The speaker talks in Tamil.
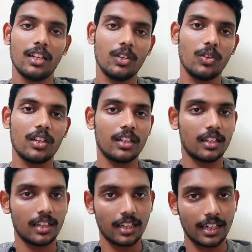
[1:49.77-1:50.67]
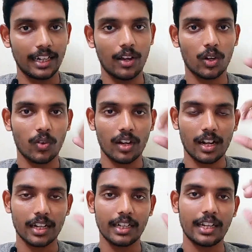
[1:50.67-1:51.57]
இவர் இந்தியாவுக்கு
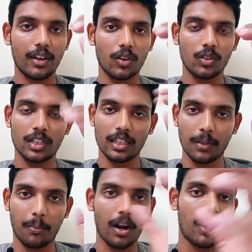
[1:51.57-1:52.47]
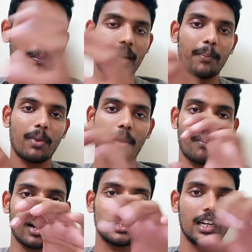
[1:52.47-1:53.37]
வர்றாரு இந்தியாவுக்கு வந்து அந்த பா படிப்பை
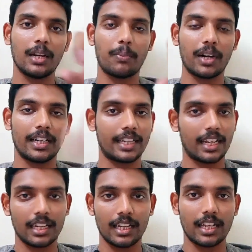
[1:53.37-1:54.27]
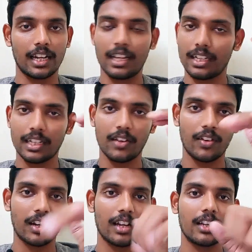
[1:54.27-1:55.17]
பாதியில் நிப்பாட்டிட்டே நேராக இங்கே
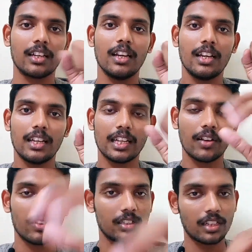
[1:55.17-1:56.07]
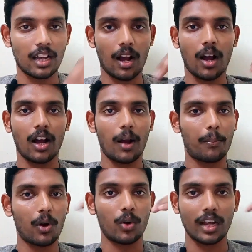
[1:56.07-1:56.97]
வர்றாரு இங்கே வந்து
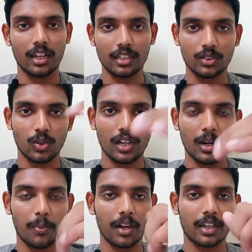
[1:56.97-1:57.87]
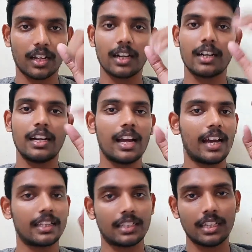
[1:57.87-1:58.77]
அப்பாவுடைய இந்த தொழிலை பார்க்குறாரு
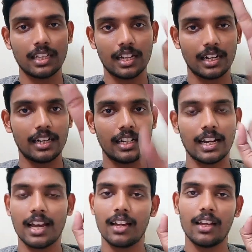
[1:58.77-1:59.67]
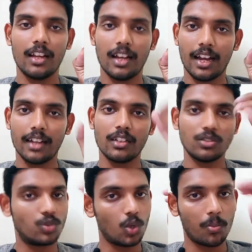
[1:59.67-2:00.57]
ரெண்டாயிரத்தி ரெண்டில் அண்ட்
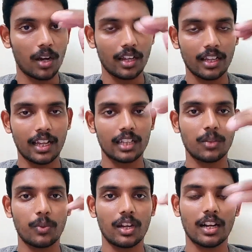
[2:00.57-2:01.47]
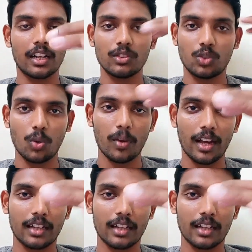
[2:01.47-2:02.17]
த்ரூபாய் இறந்து போயிடுறாரு த்ரூபாய்